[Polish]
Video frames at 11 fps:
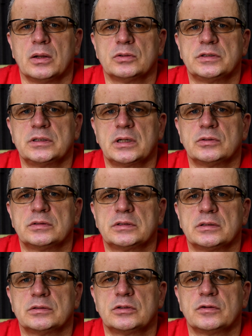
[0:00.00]
Oceniając
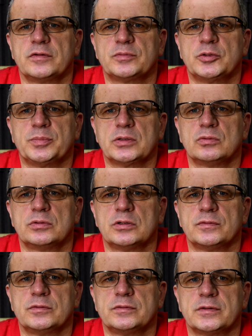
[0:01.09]
stan zdrowia w przypadku
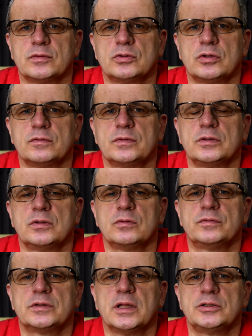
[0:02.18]
kierowców zawodowych,
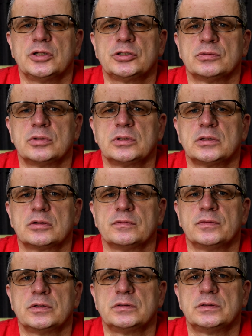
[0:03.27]
uwzględnia się
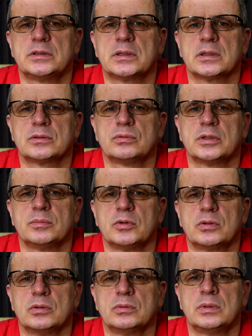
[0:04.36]
dodatkowe ryzyka, które
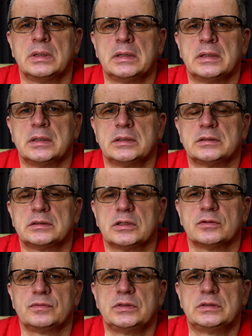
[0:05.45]
mogą
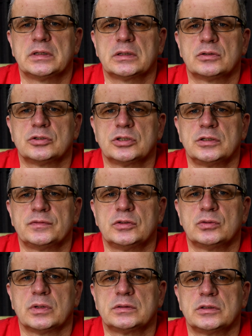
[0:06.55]
stanowić zagrożenie w
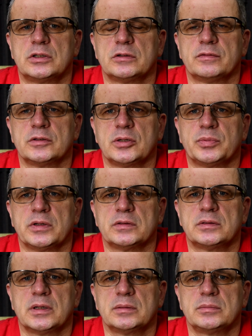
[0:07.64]
sytuacji kierowania
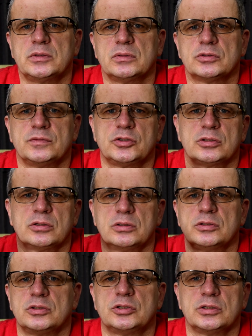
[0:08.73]
pojazdami. Oczywiście to
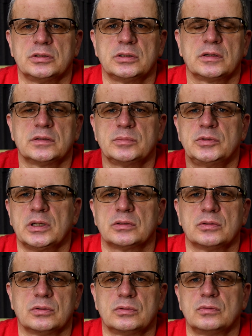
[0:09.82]
dotyczy
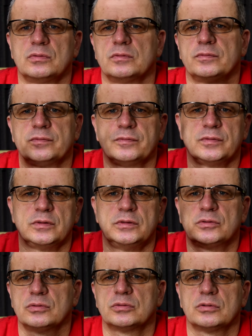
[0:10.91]
egzaminatorów,
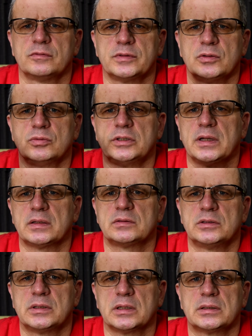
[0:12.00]
instruktorów nauki
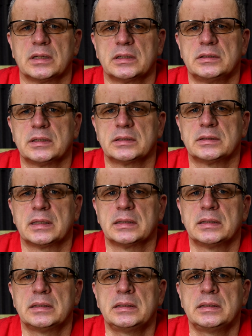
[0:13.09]
jazdy itd. itd.